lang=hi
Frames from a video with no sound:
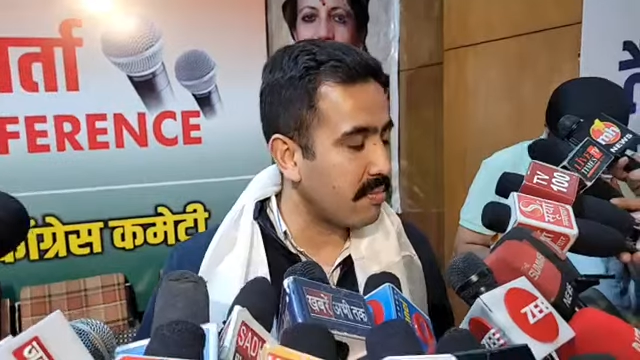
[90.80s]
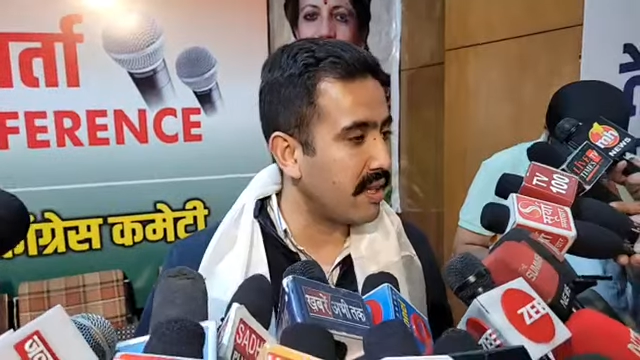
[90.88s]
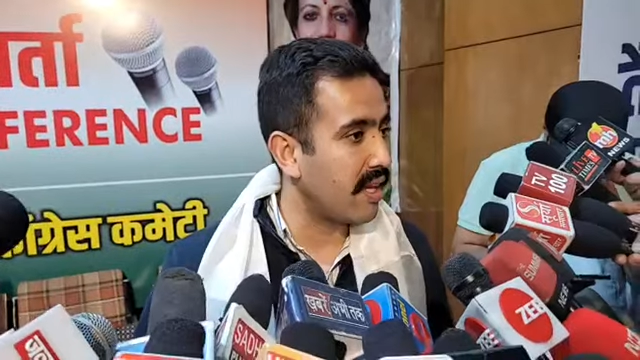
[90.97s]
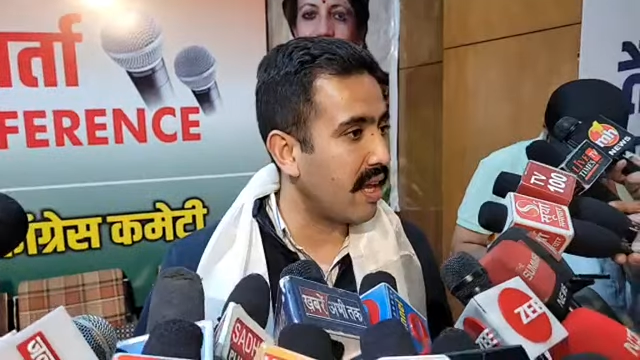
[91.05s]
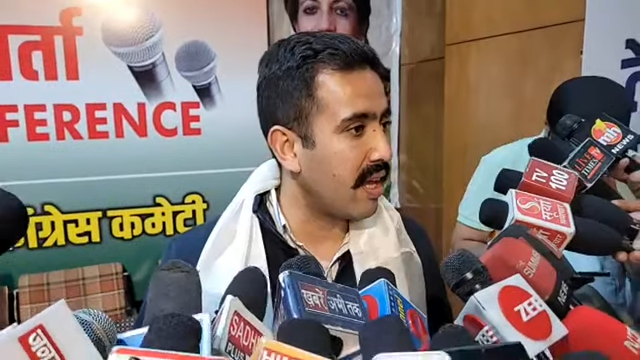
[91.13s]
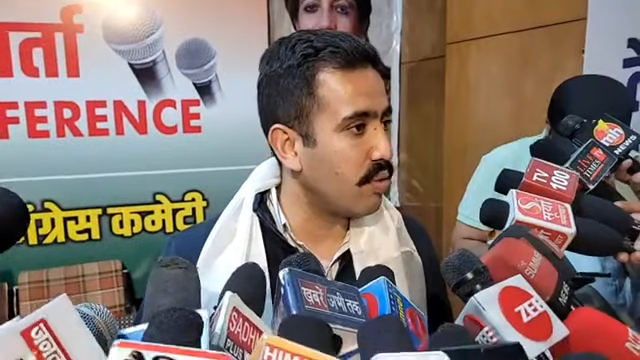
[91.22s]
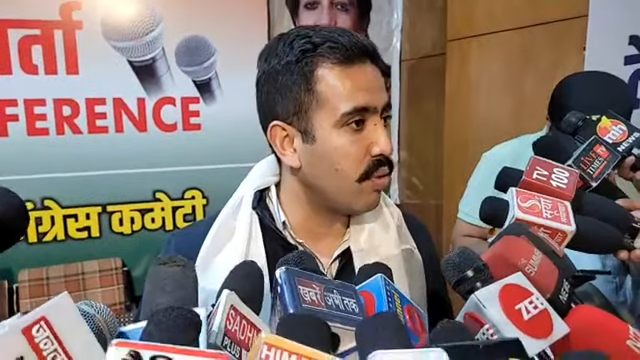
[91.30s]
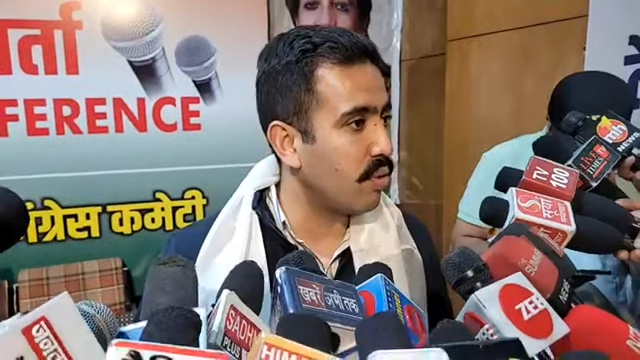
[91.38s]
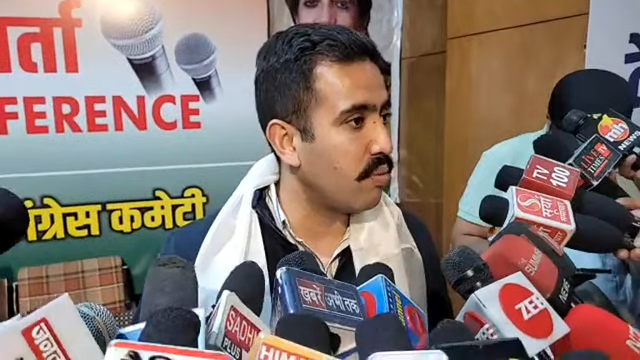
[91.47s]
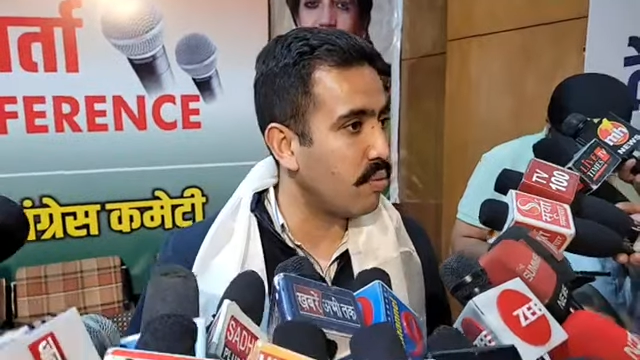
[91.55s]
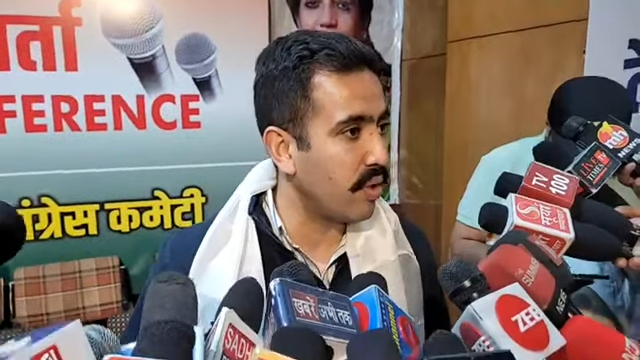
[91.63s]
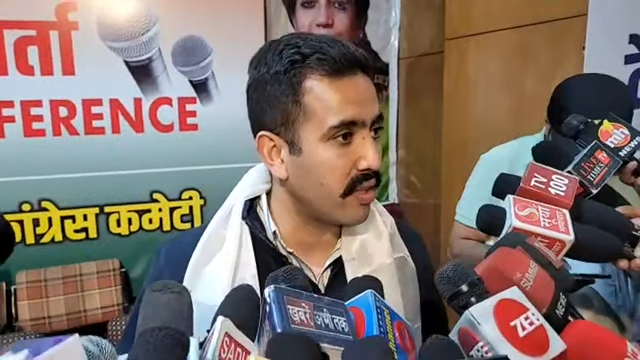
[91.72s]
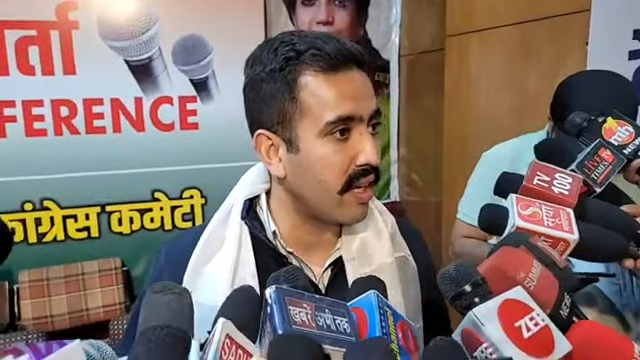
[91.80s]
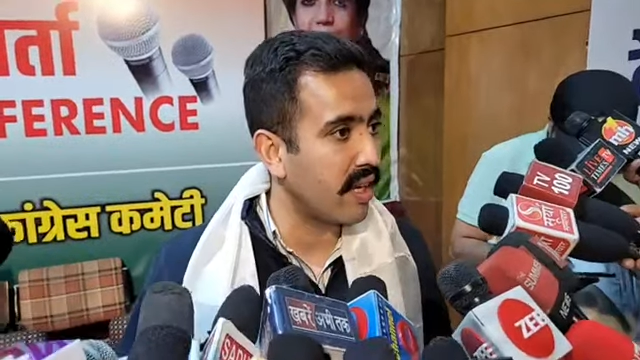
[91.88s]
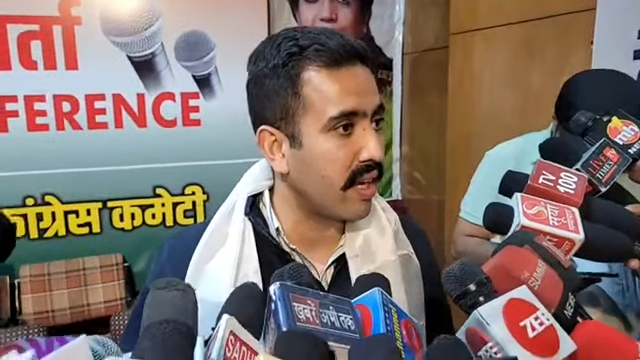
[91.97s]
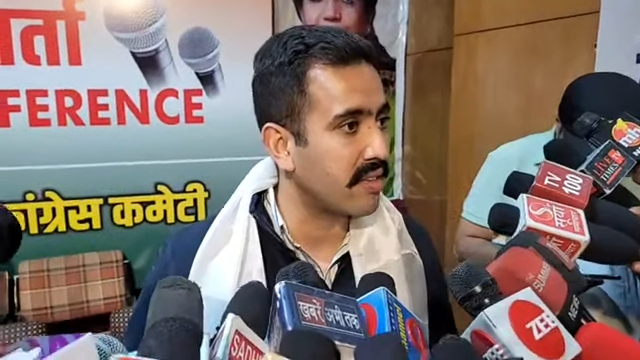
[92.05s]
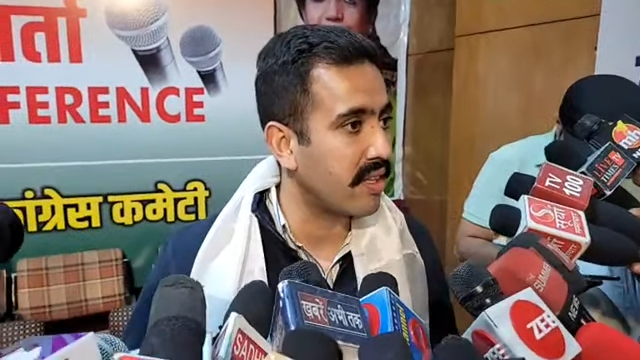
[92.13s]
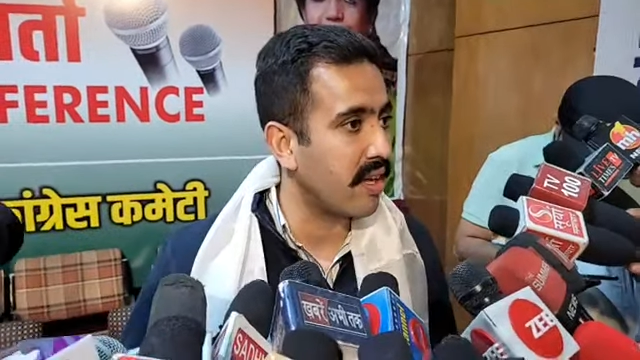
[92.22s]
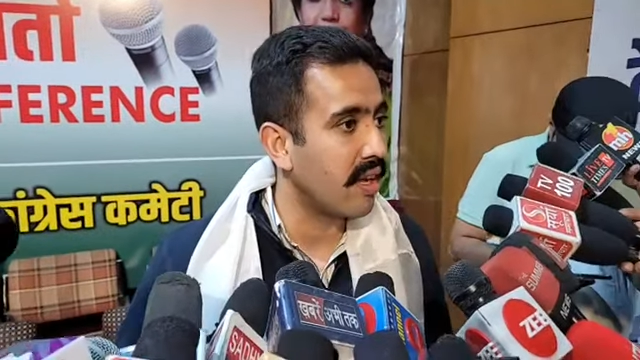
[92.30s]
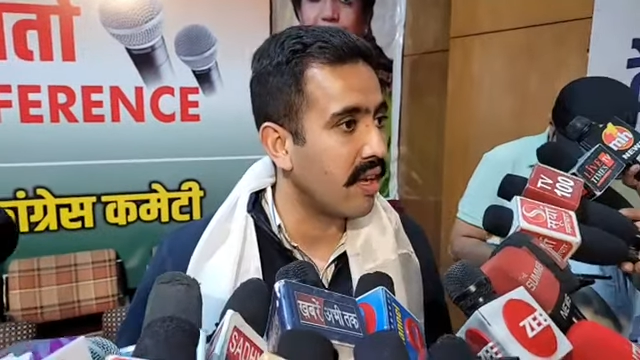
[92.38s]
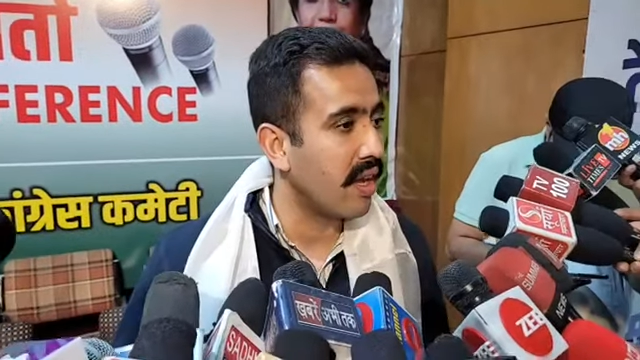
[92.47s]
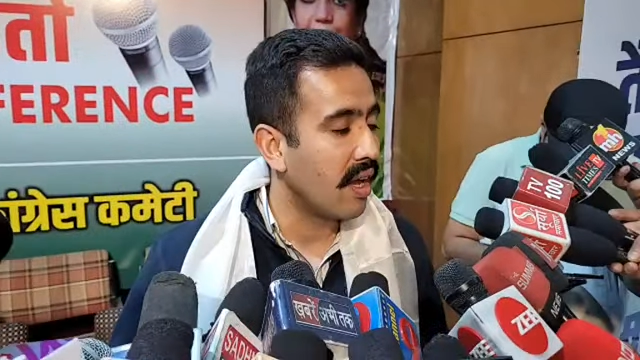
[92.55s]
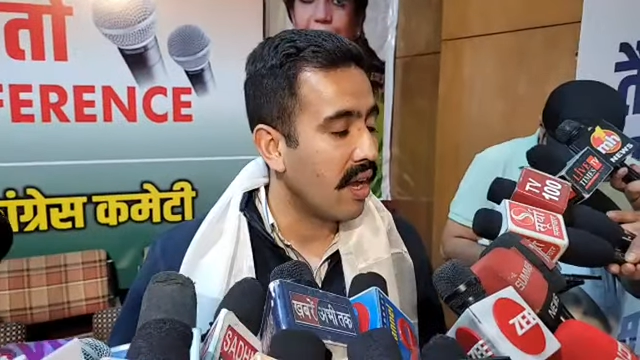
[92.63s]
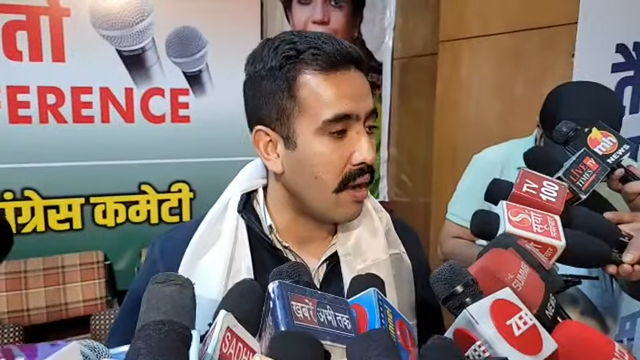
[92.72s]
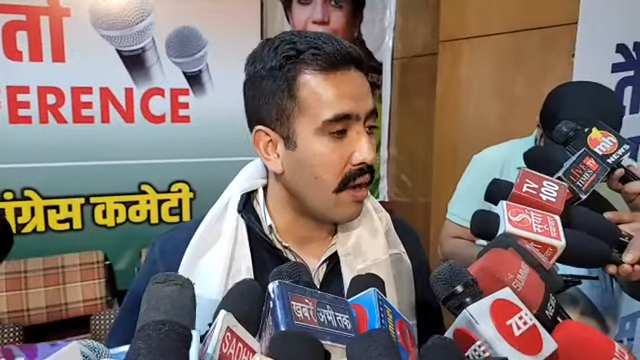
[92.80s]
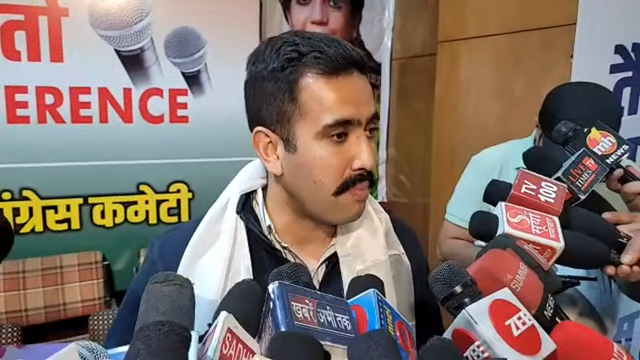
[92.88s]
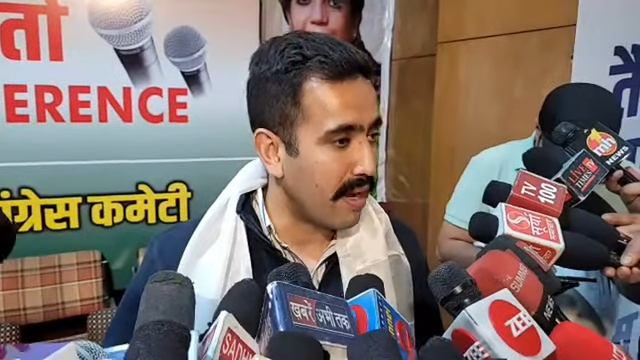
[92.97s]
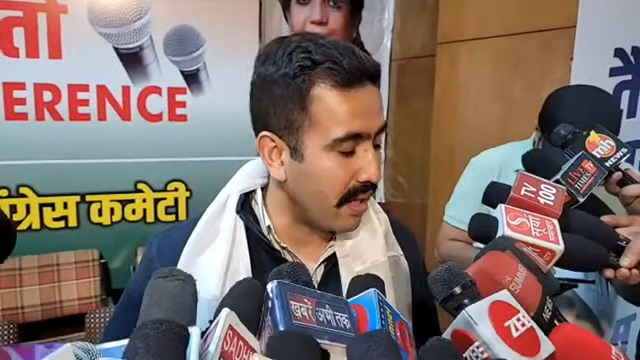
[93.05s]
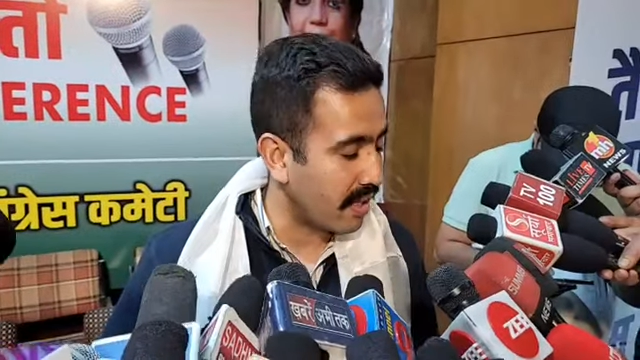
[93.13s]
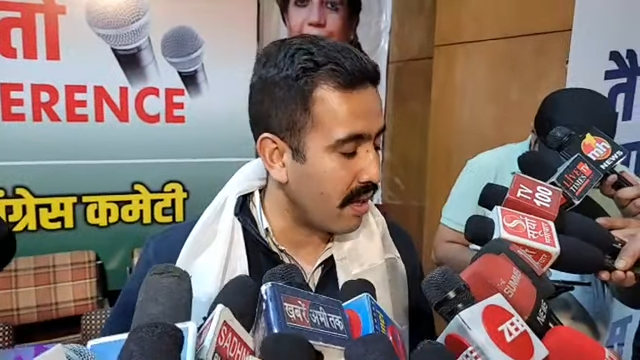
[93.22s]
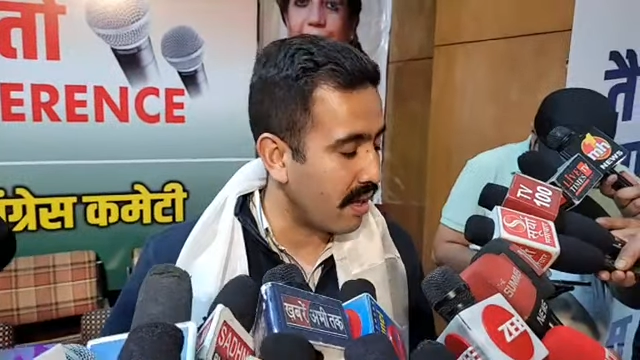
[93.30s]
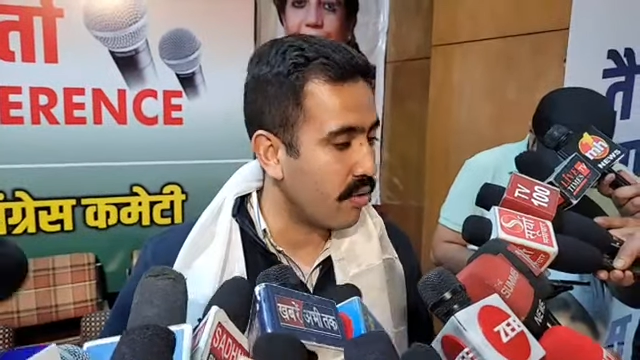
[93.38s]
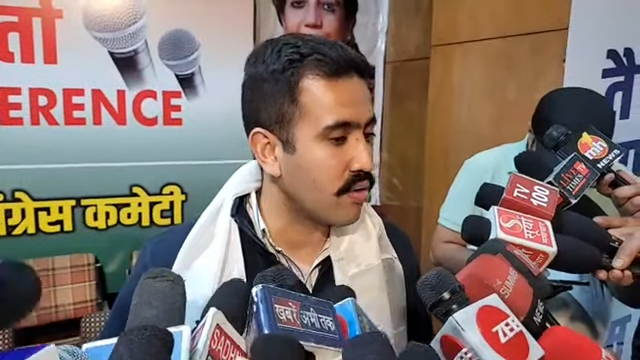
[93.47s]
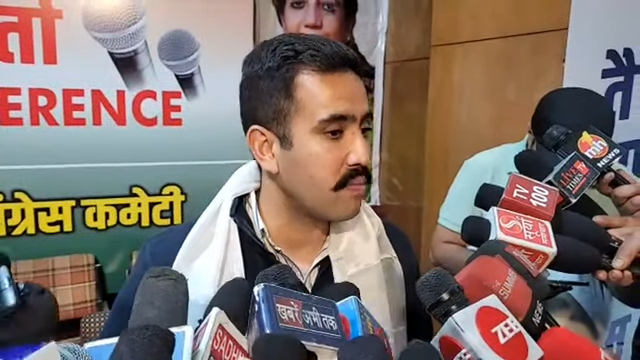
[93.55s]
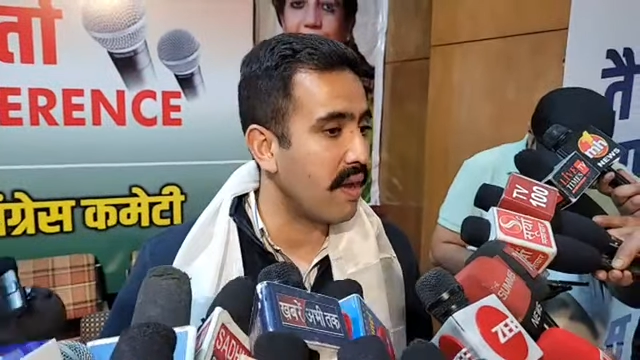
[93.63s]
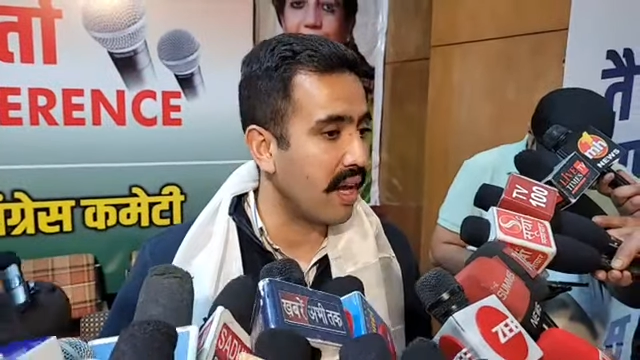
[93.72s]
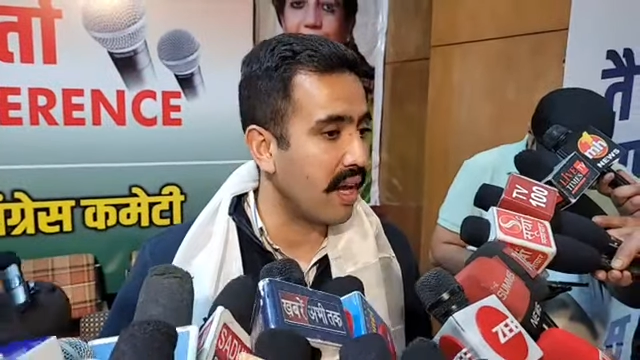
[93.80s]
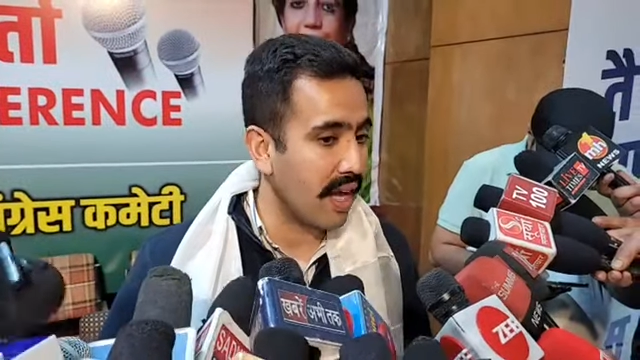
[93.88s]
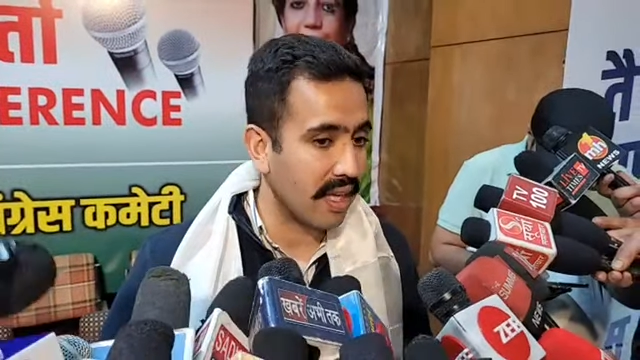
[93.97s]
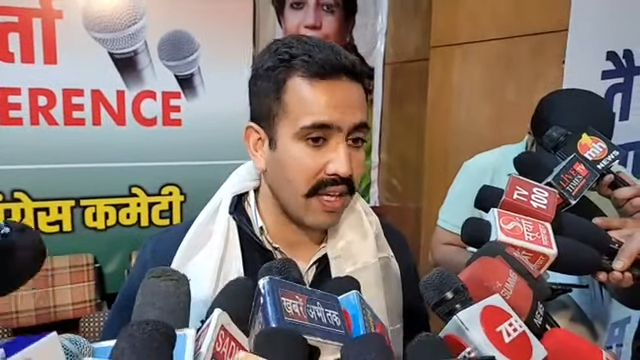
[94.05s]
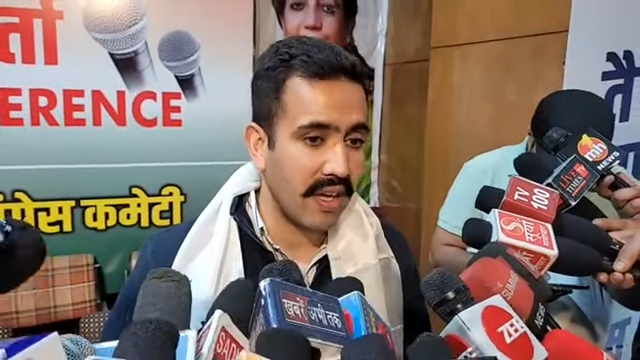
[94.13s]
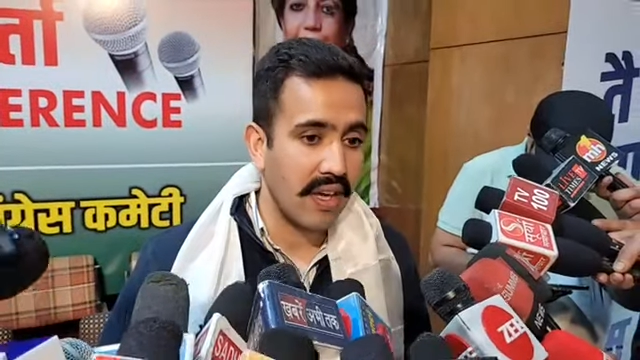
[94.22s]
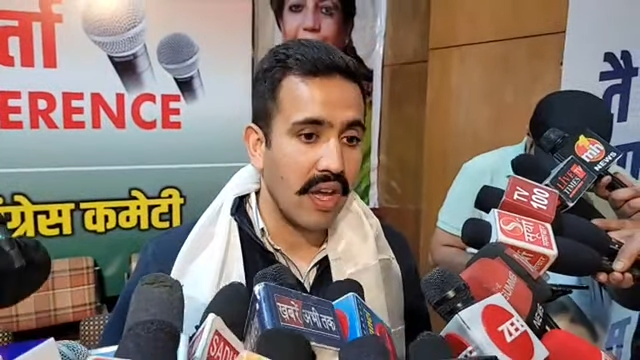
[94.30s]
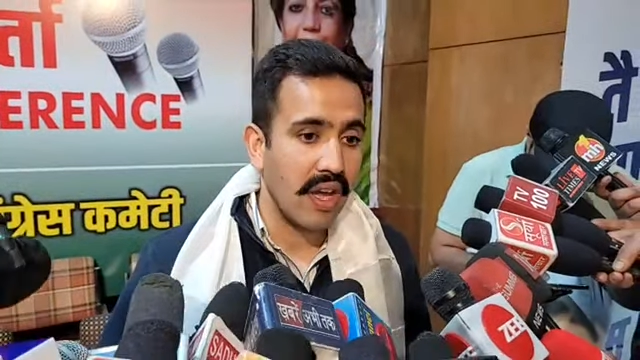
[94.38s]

मंदिर है जो पूरी तरीके से पानी के उसमें आ गया था